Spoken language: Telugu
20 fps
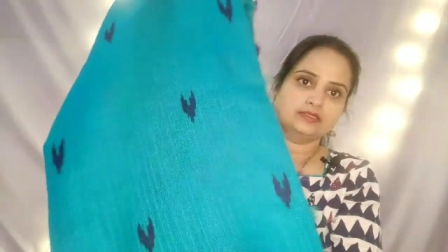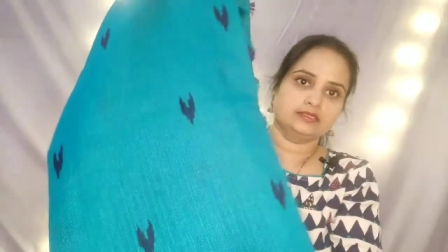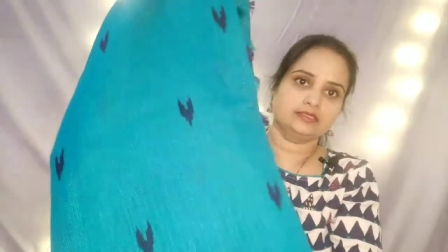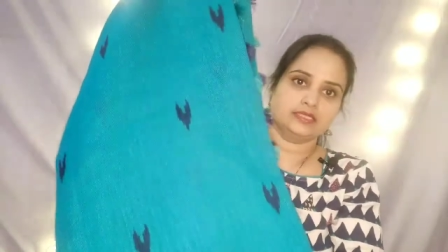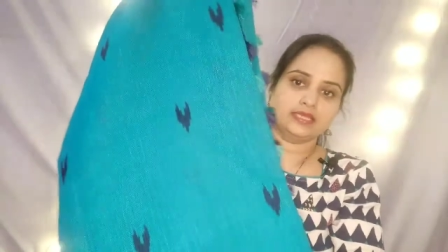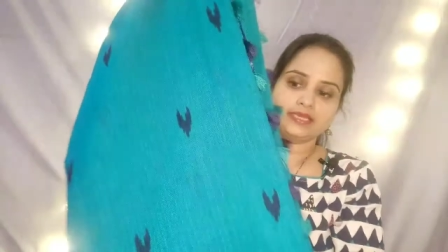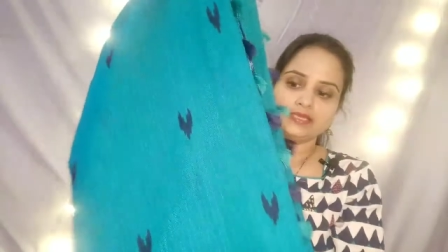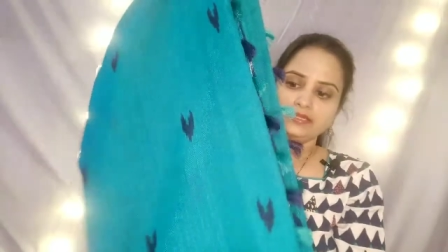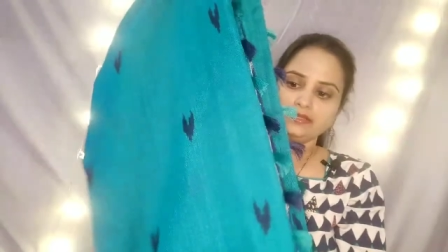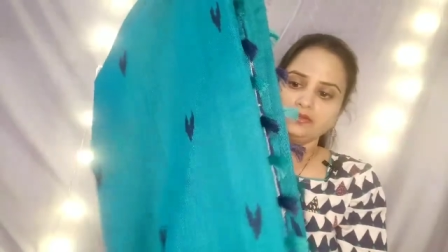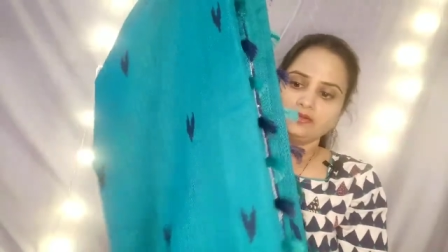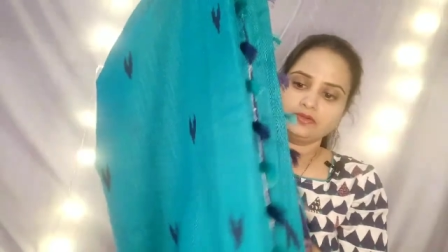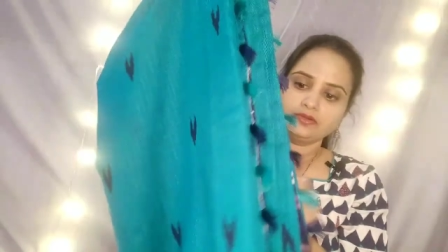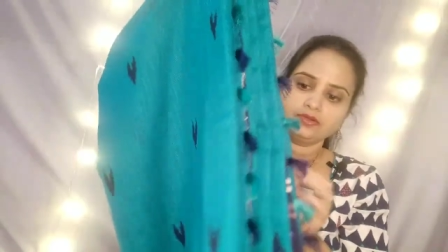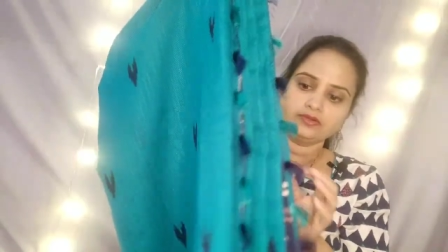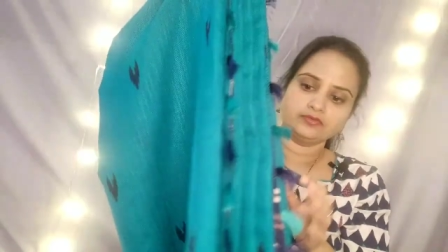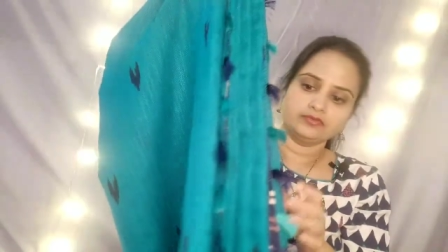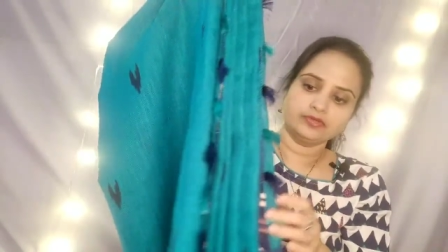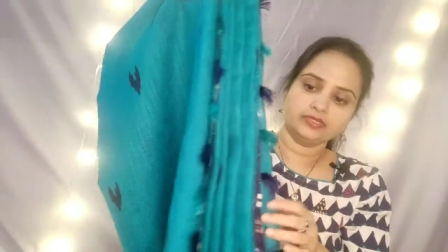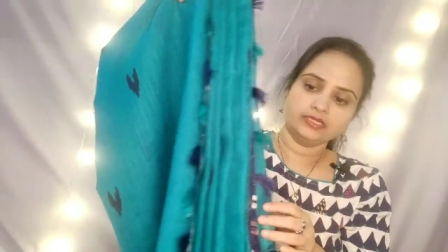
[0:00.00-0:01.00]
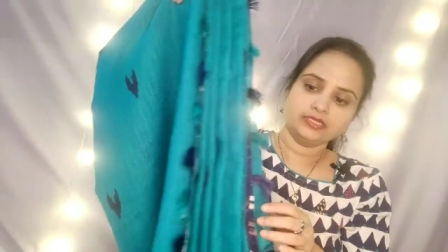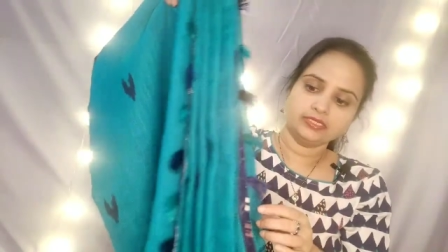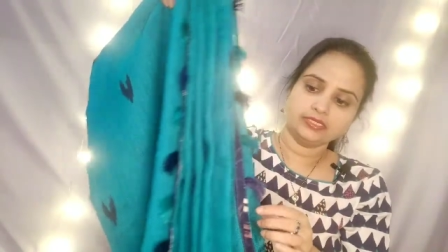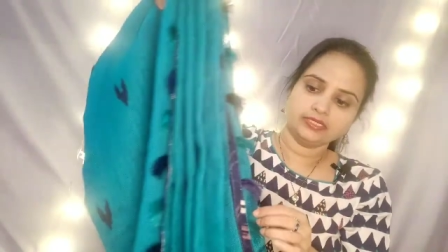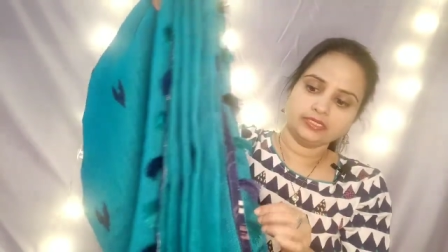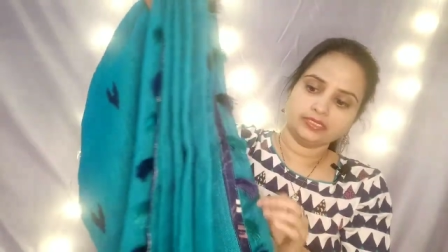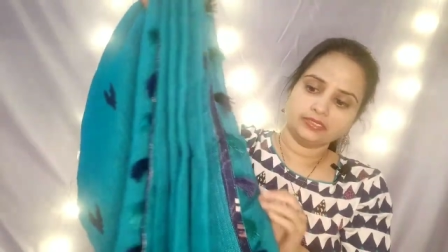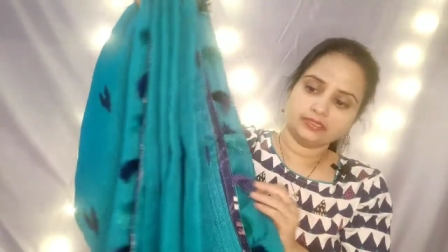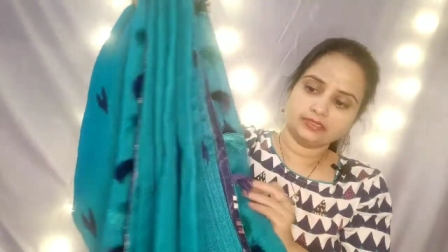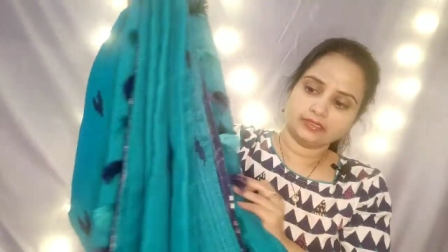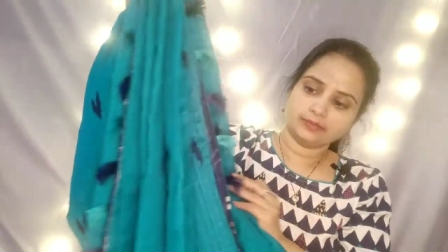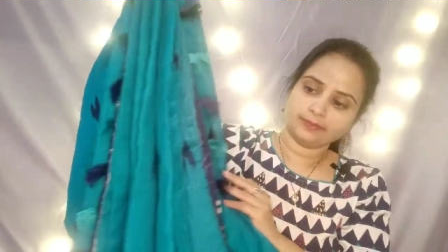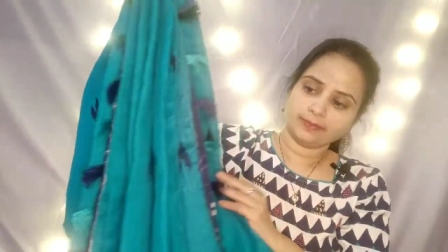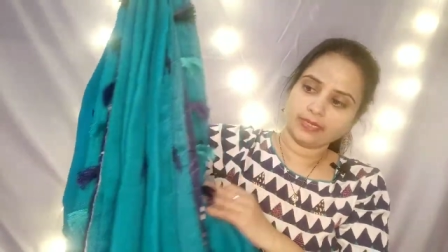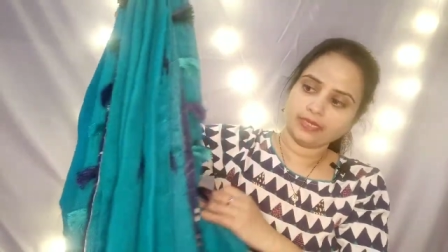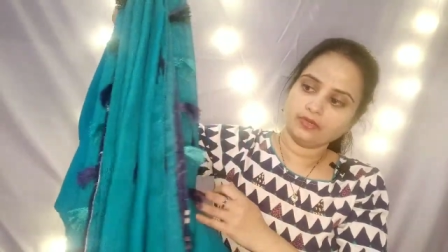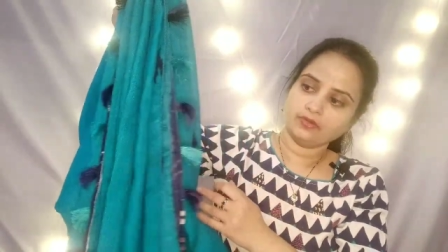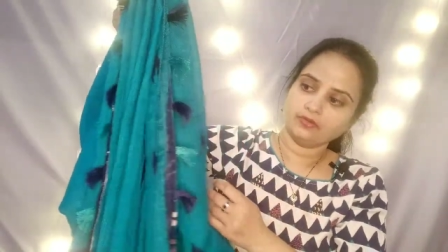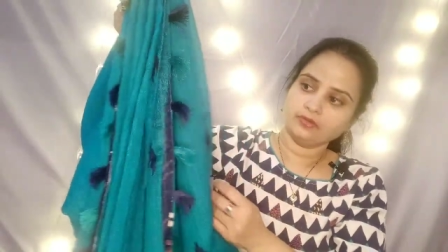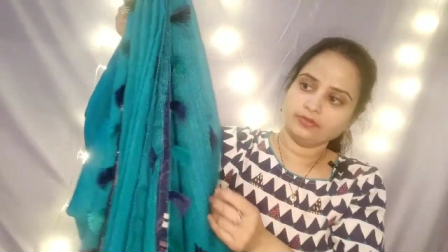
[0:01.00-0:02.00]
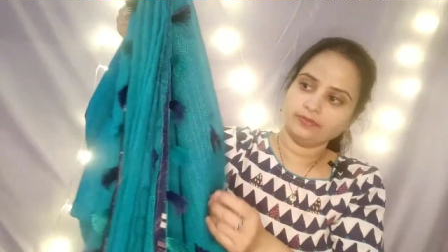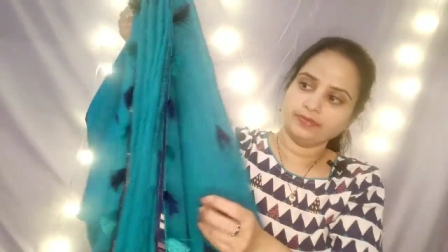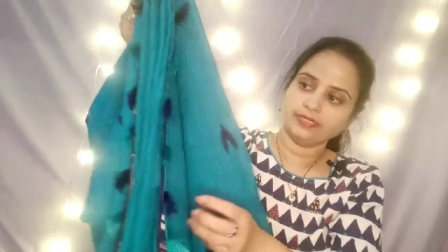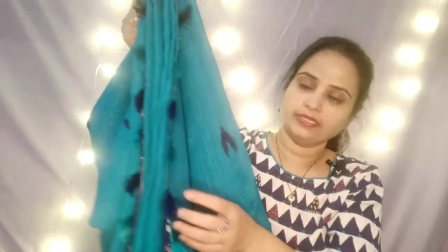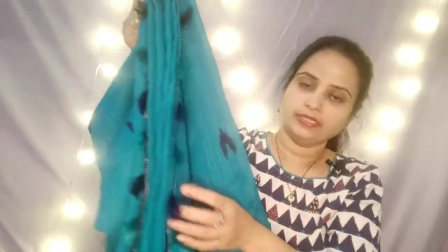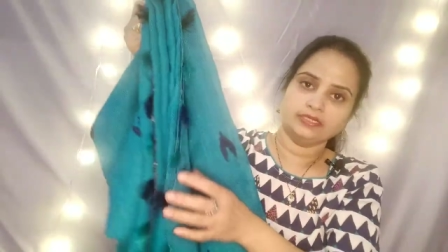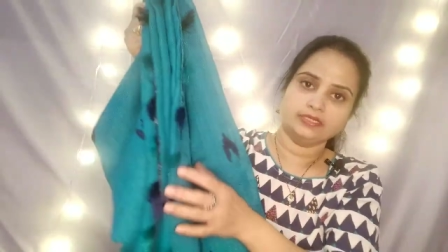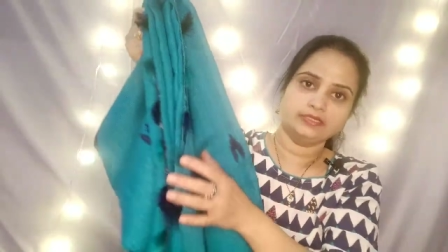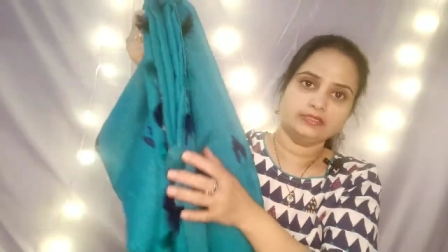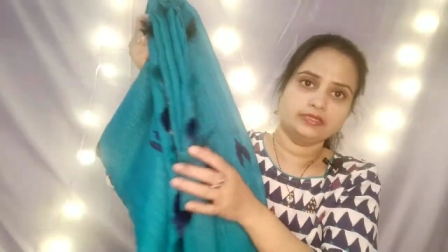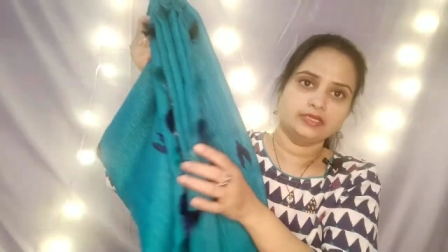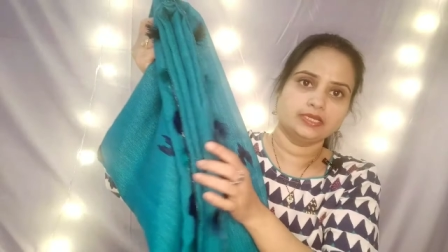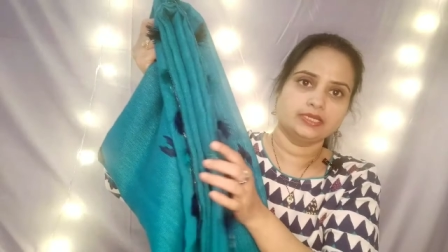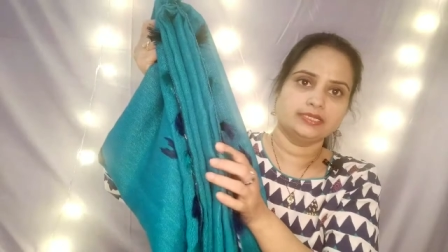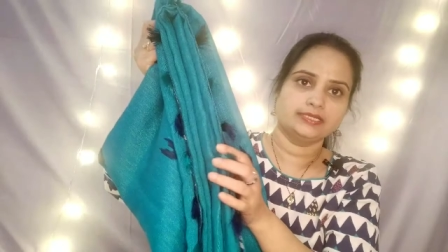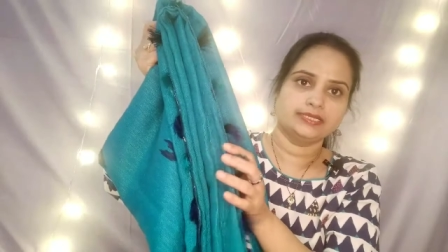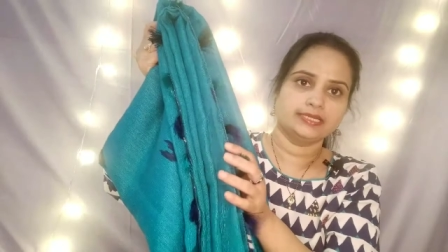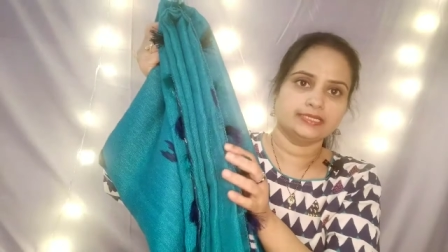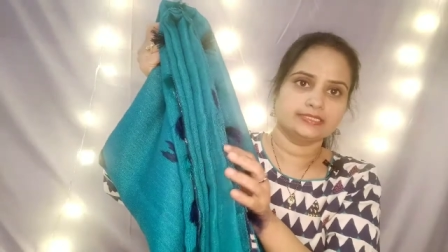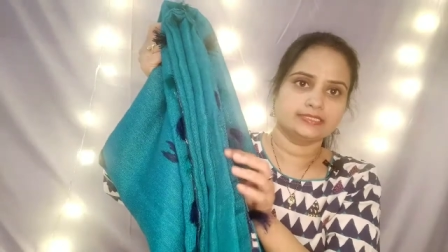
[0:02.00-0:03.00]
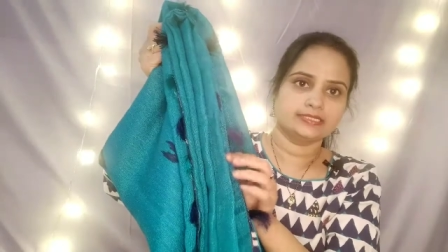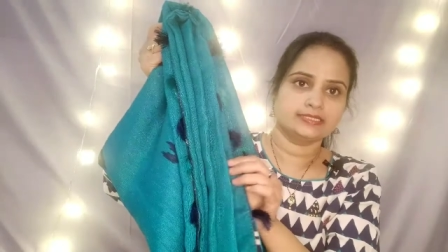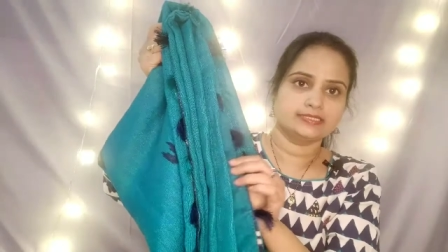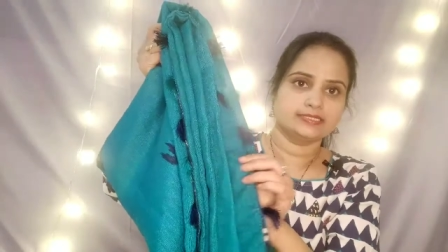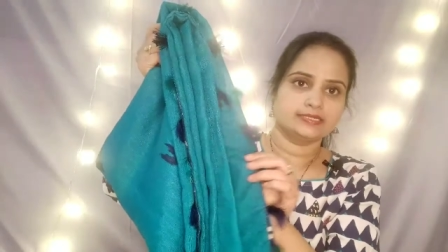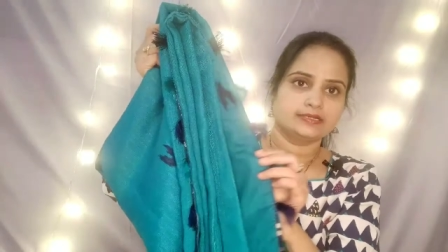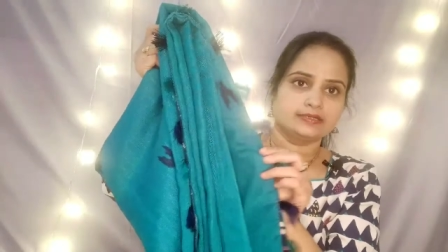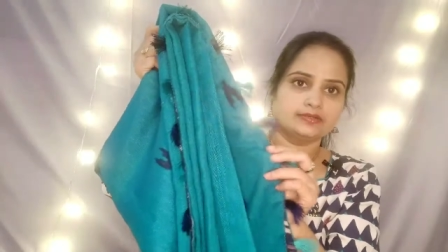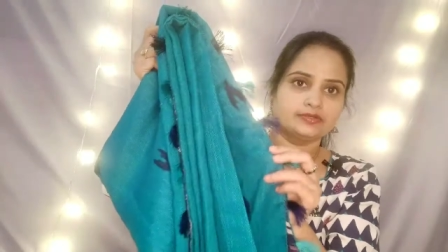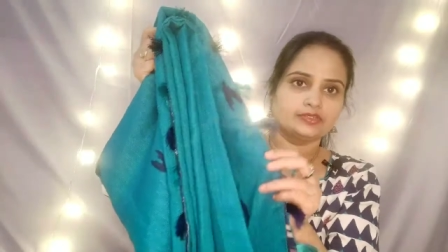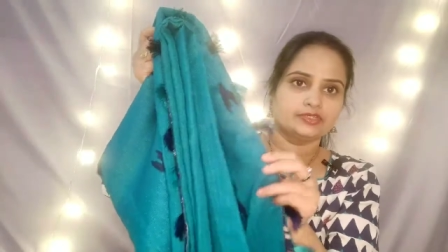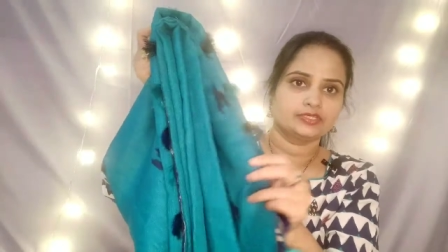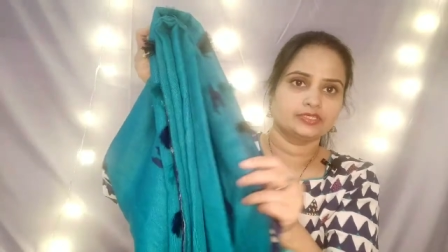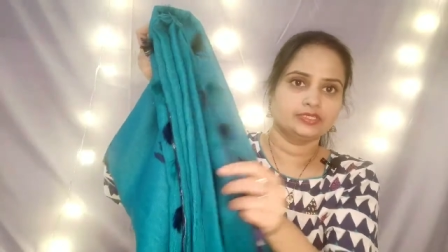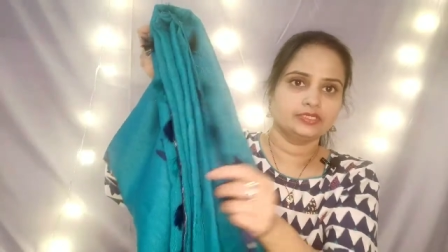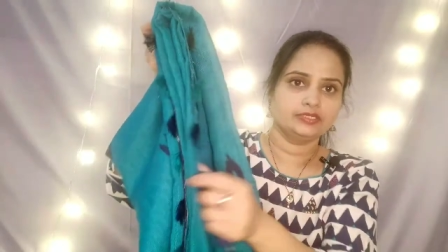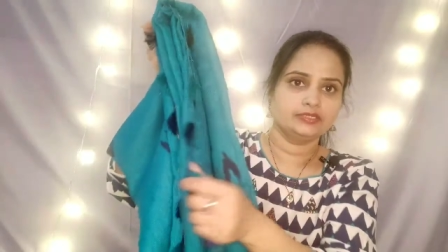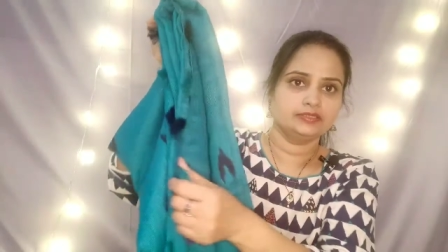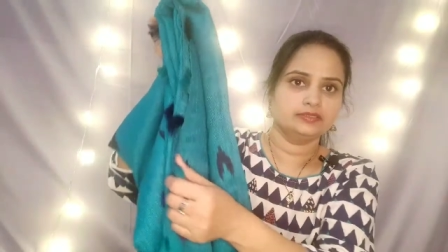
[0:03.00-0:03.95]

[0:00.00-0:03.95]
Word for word: శారీ ఆల్ ఓవర్ ఇక్కడ పల్లోకి మీకు ఇలా టా టాసల్స్ లాగా వచ్చినాయి